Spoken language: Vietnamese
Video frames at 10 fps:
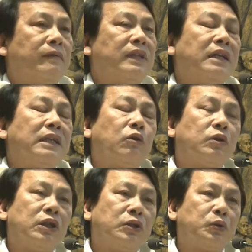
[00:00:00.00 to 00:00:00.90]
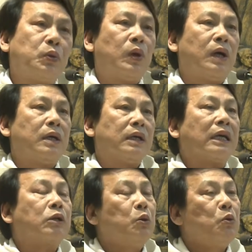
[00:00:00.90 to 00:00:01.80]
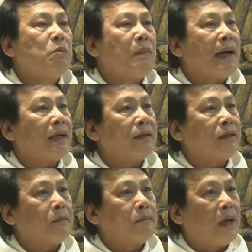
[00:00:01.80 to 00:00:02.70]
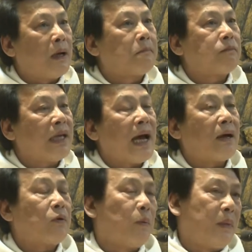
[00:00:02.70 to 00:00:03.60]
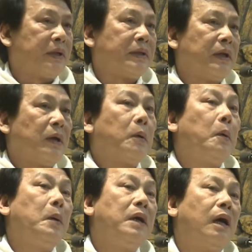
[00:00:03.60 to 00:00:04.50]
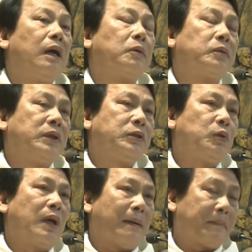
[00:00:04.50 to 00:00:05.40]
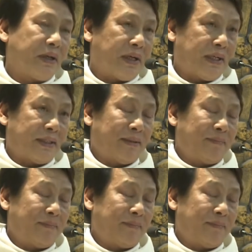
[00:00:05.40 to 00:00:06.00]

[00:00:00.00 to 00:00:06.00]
với thánh ý của Thiên Chúa đã cu mang trong lòng dạ của mình ngôi lời của Thiên Chúa làm người.